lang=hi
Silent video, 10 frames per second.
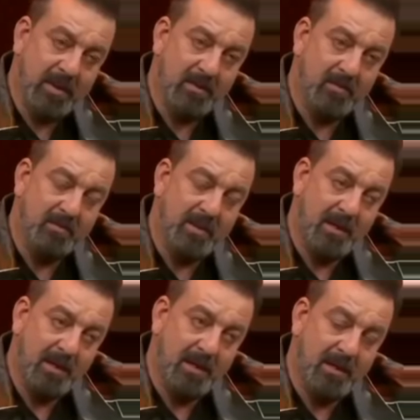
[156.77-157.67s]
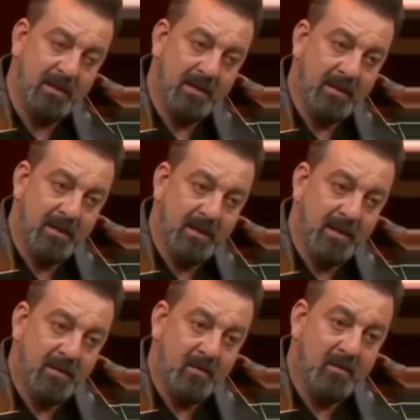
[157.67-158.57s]
हैं जो मेरे लिए
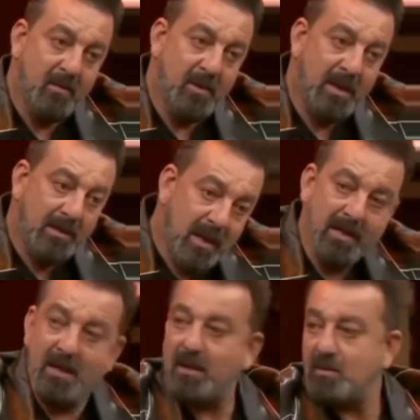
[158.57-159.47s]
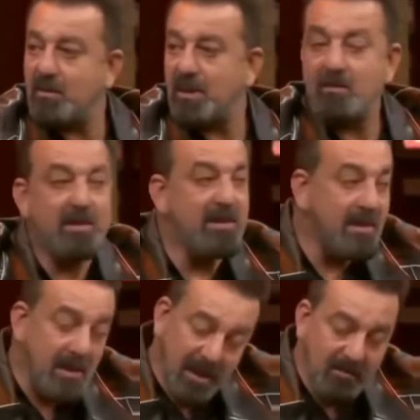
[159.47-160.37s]
उन्होंने इतना किया जो मैं कभी
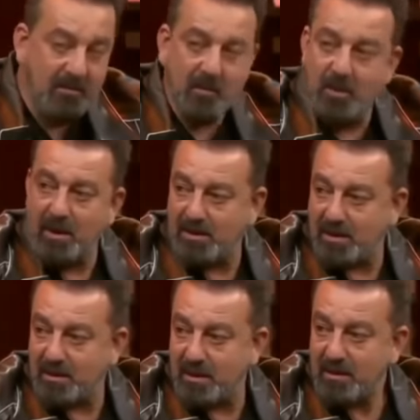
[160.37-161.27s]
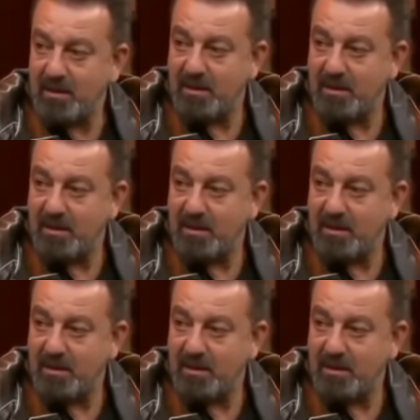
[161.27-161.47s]
जिंदगी में भूल नहीं सकता